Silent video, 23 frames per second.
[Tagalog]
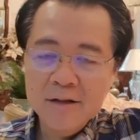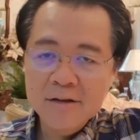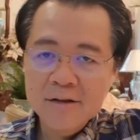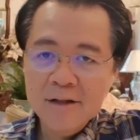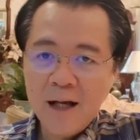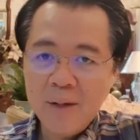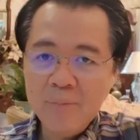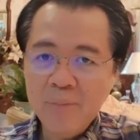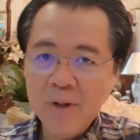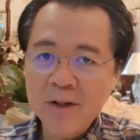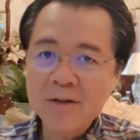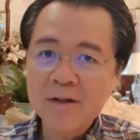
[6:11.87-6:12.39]

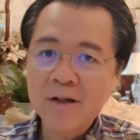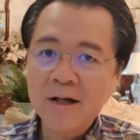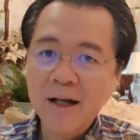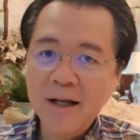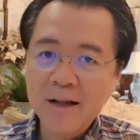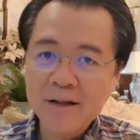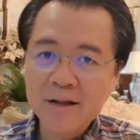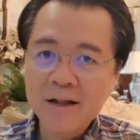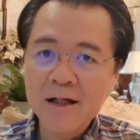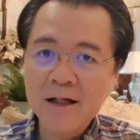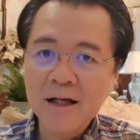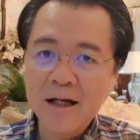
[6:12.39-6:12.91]
Dapat
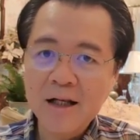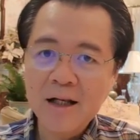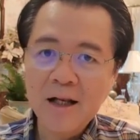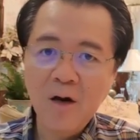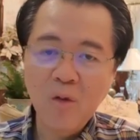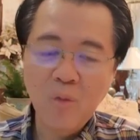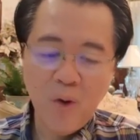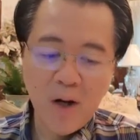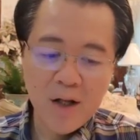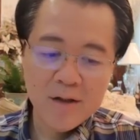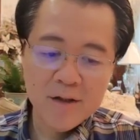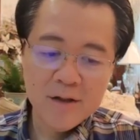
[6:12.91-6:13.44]
ready ka
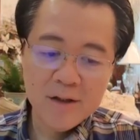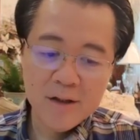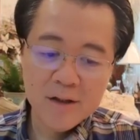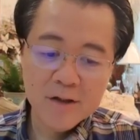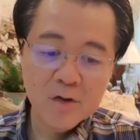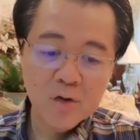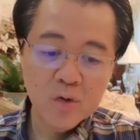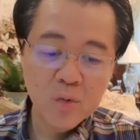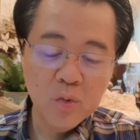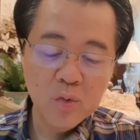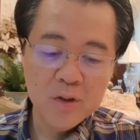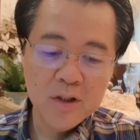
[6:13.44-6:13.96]
na one year,
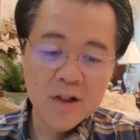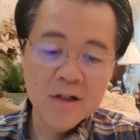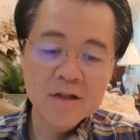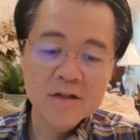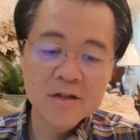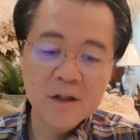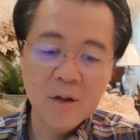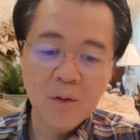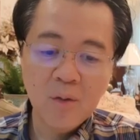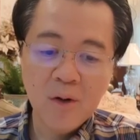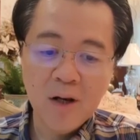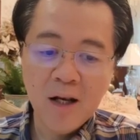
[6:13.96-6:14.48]
two
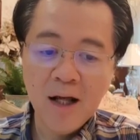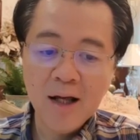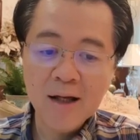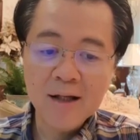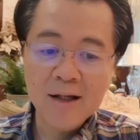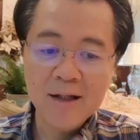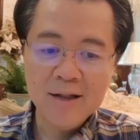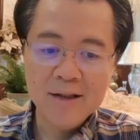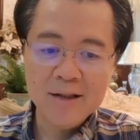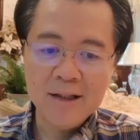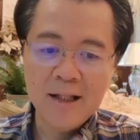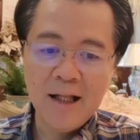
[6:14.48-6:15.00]
years na walang
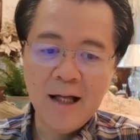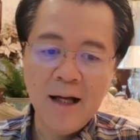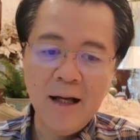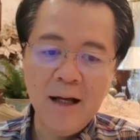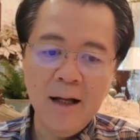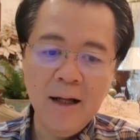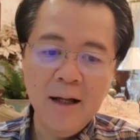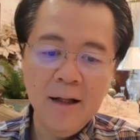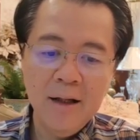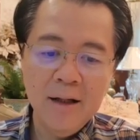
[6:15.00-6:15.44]
kita.